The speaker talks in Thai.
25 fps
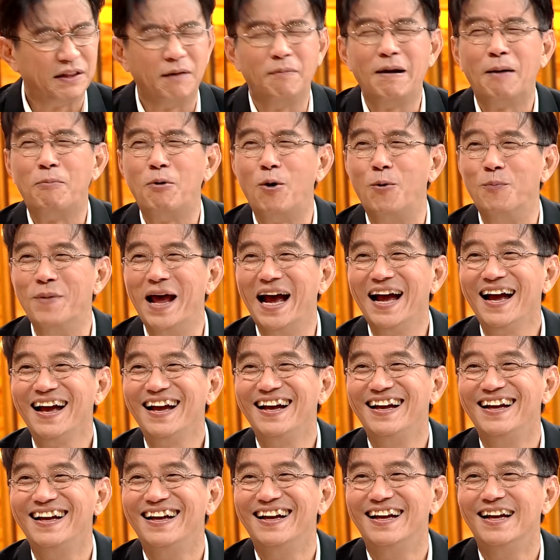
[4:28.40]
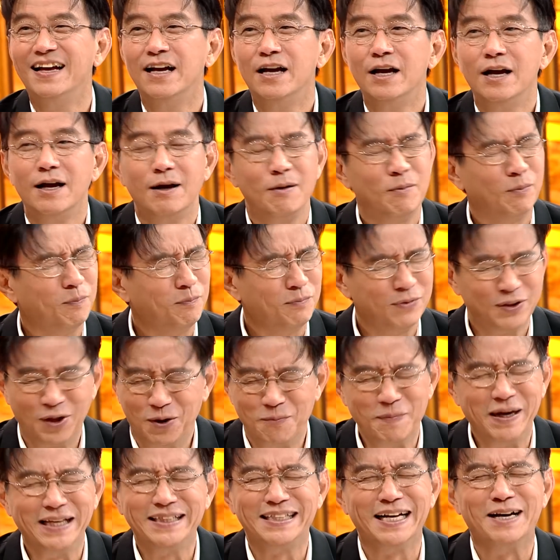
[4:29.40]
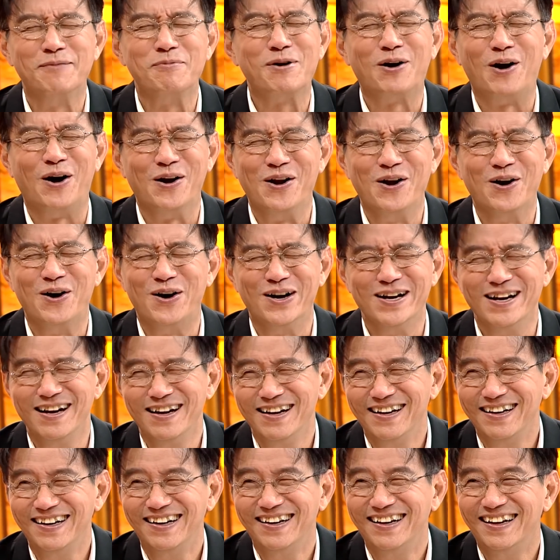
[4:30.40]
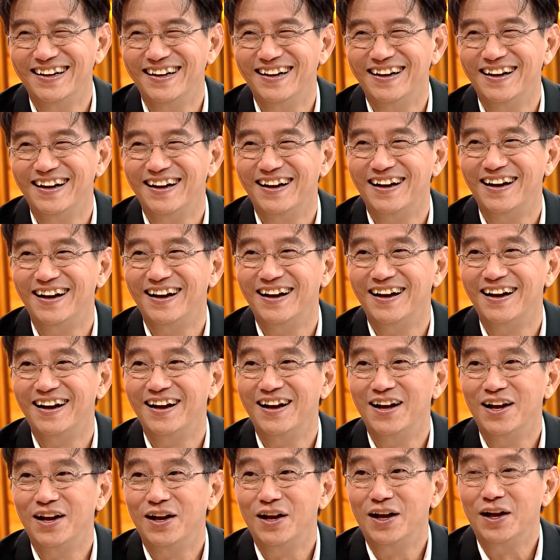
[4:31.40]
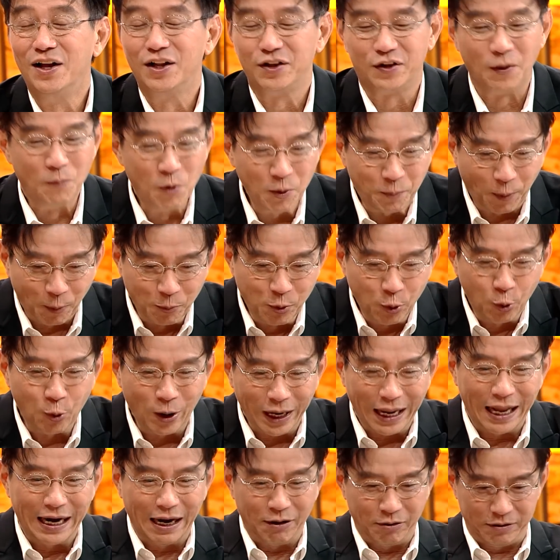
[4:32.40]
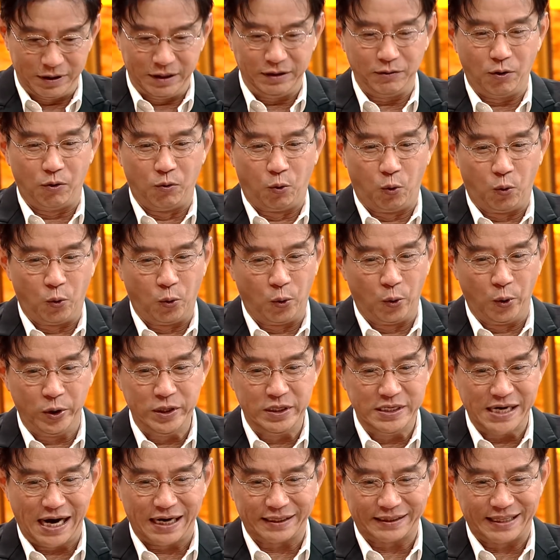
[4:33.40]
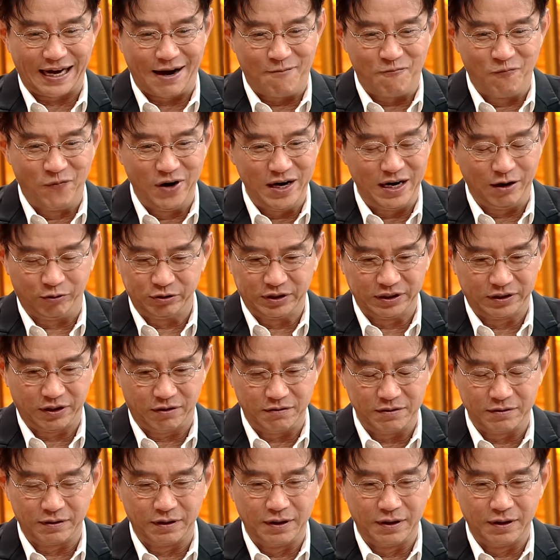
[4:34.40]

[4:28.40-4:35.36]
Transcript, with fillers: สำหรับผมนะฮะต้องไม่เติมก่อนนอนเอาทำไมอ่ะสมมุติผมดูอะไรแล้วโอ้โหอยากทำไว้เราจะต้อง